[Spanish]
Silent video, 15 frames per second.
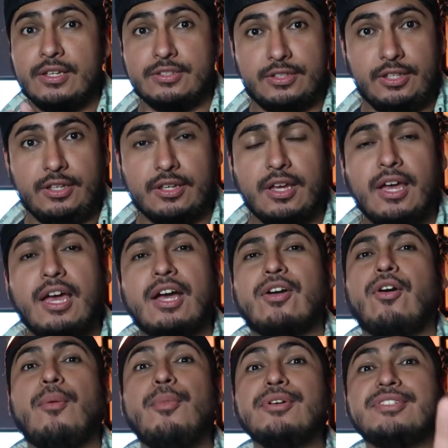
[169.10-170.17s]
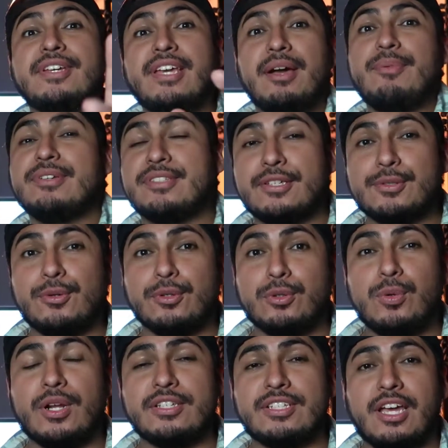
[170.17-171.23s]
Sí, ¿cómo se llama esta
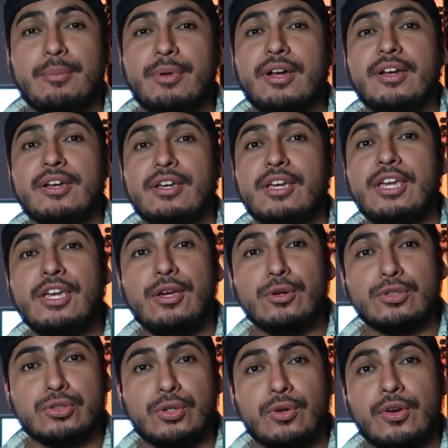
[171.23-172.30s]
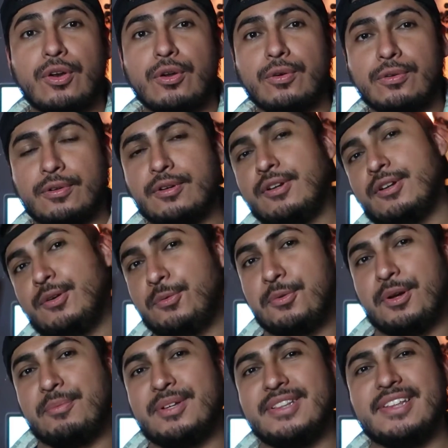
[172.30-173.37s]
escultura? Se llama Io Sonno.
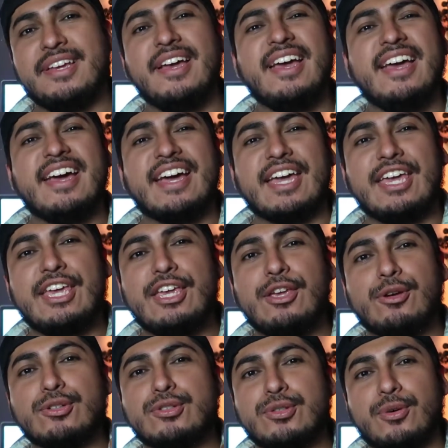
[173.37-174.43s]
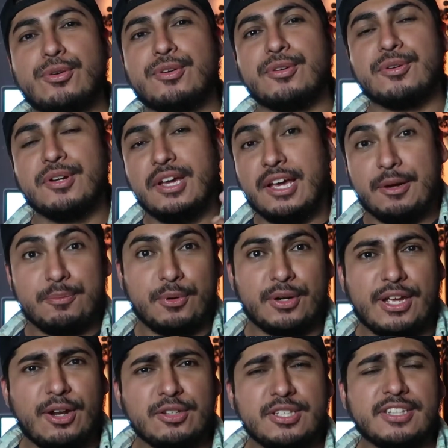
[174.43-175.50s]
Nuevamente, Io Sonno. ¿Por
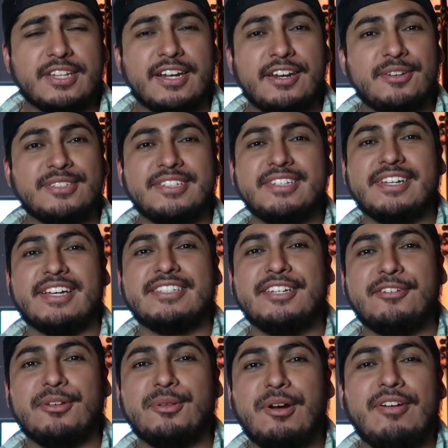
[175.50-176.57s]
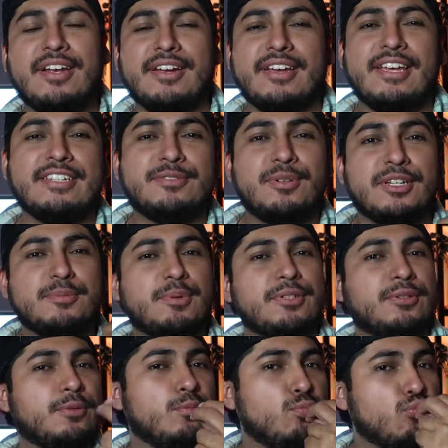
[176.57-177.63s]
qué los italianos hacen así cuando hablan? Es una
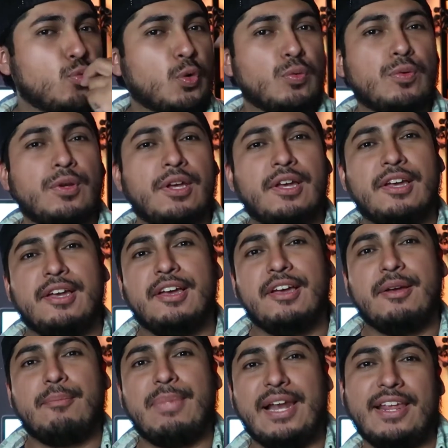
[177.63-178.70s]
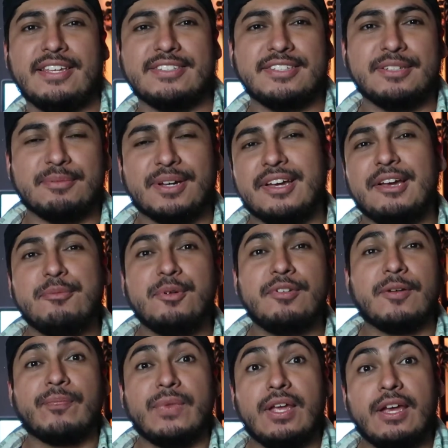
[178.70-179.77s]
expresión bellísima. Muy
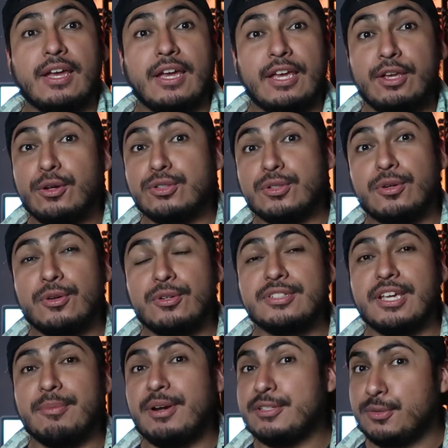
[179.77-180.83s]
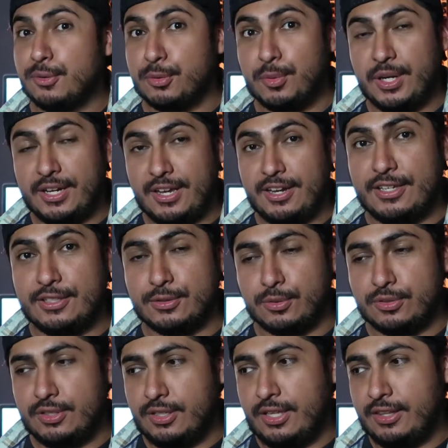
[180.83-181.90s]
bien, Io Sonno se llama la escultura hizo.
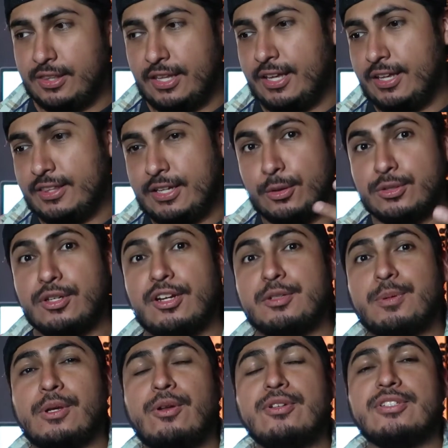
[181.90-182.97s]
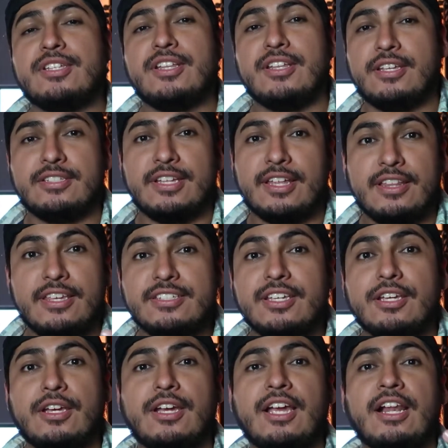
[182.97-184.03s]
En, eh, traducido al español se,
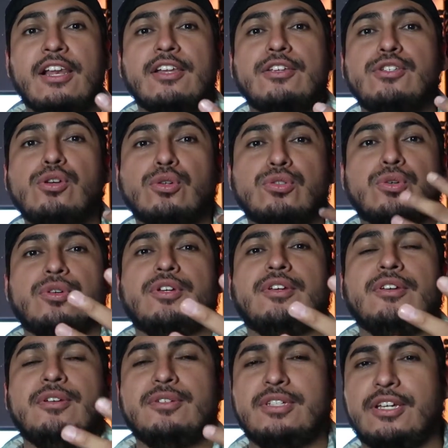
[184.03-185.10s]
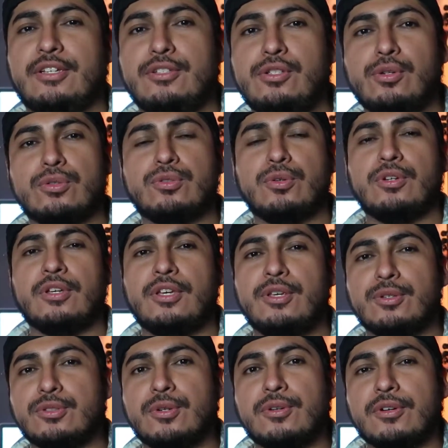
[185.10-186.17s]
dice el yo soy, o sea, yo soy,
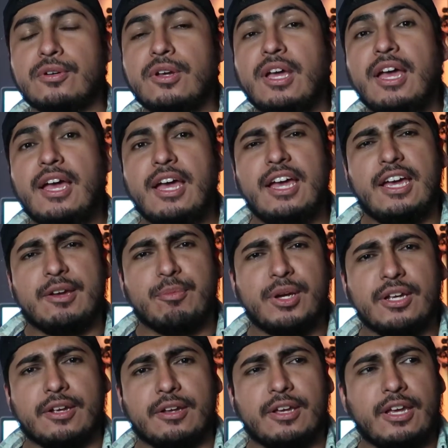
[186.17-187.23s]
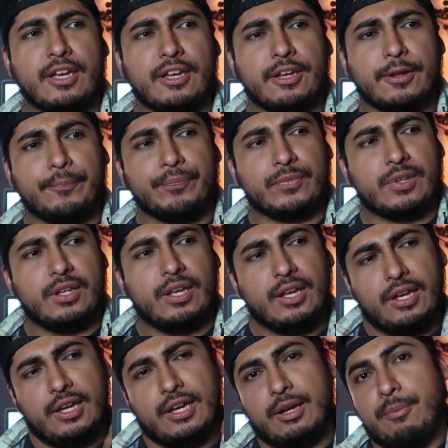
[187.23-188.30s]
Io Sonno. Muy bien, eh,
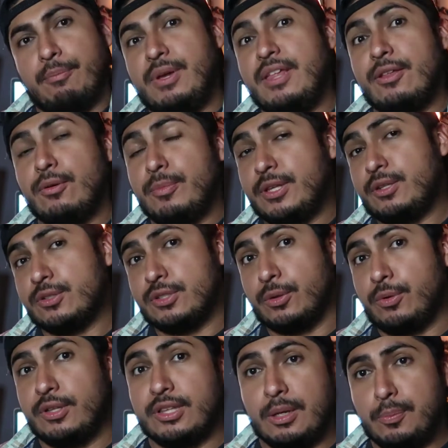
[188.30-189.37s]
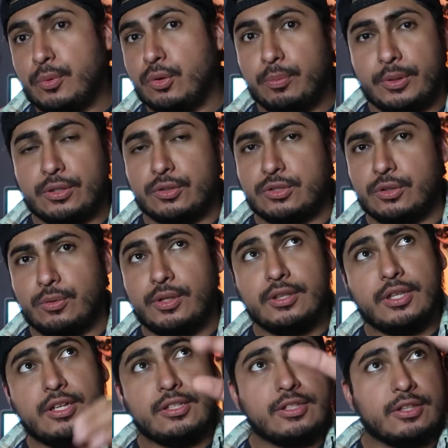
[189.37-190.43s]
mide 1,50 m por
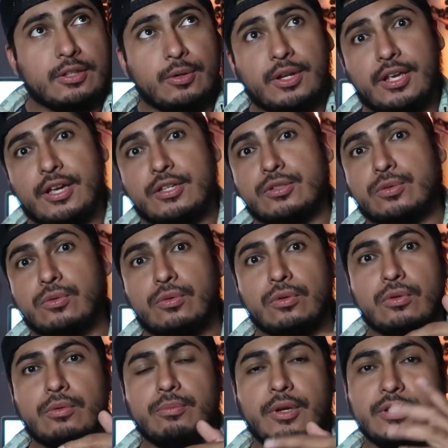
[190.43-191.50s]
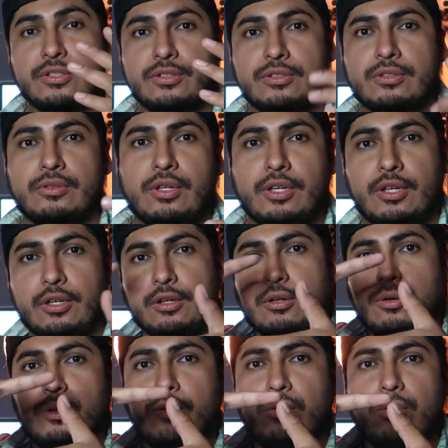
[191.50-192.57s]
1,50 En teoría es un... Es, eh,
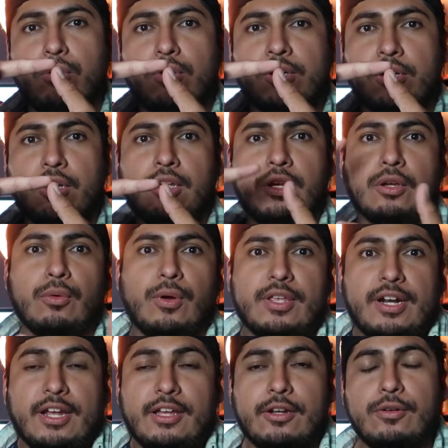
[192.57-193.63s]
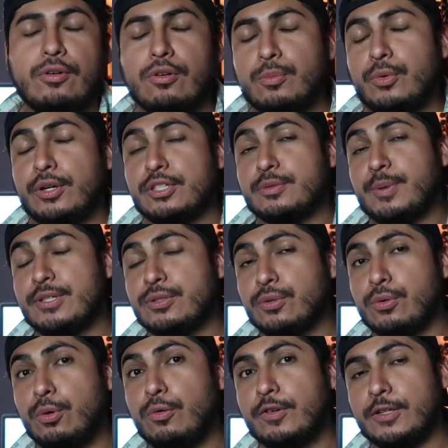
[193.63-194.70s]
eh, cuadrada, ¿no? como un
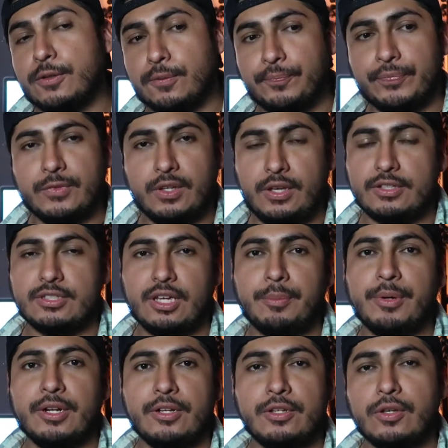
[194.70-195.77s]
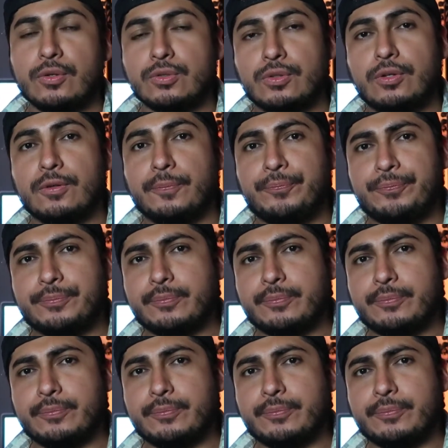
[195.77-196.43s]
espacio cúbico, que se llama el sono